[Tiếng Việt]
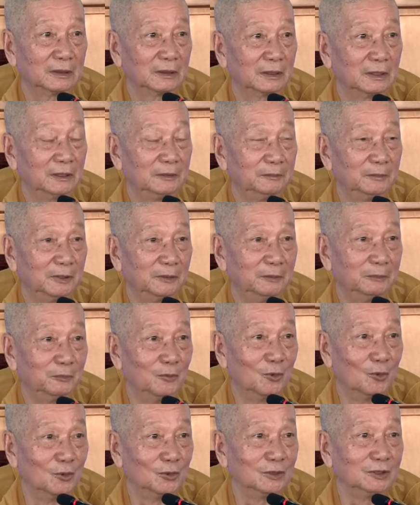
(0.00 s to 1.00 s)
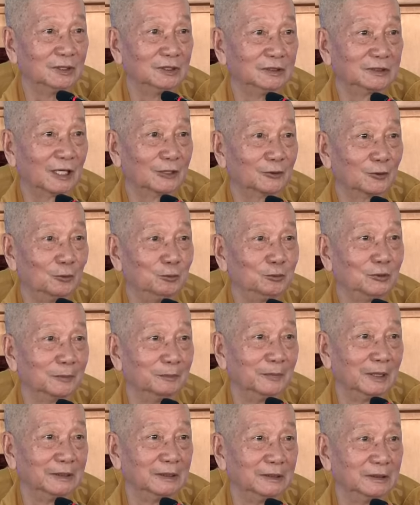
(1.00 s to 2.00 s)
Khi mình muốn người ta cúng cho
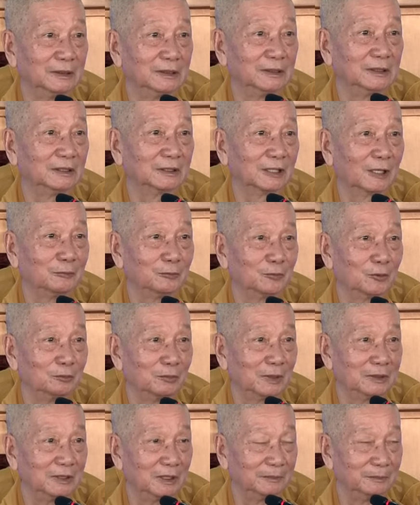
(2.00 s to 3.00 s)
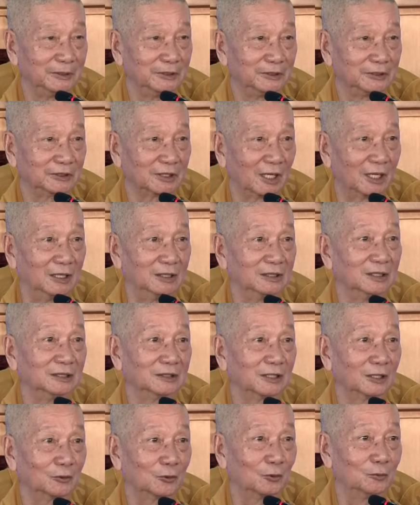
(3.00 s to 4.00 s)
mình thì người ta không cúng. Bây giờ mình sợ
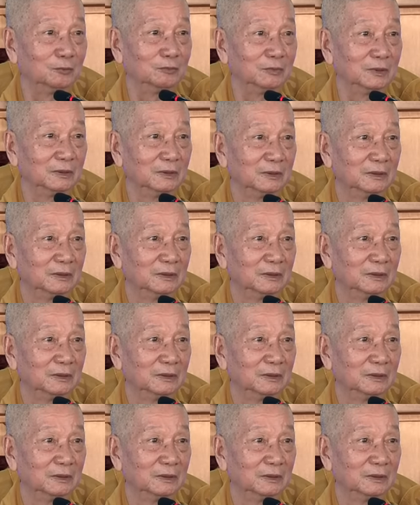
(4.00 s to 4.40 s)
người ta cúng,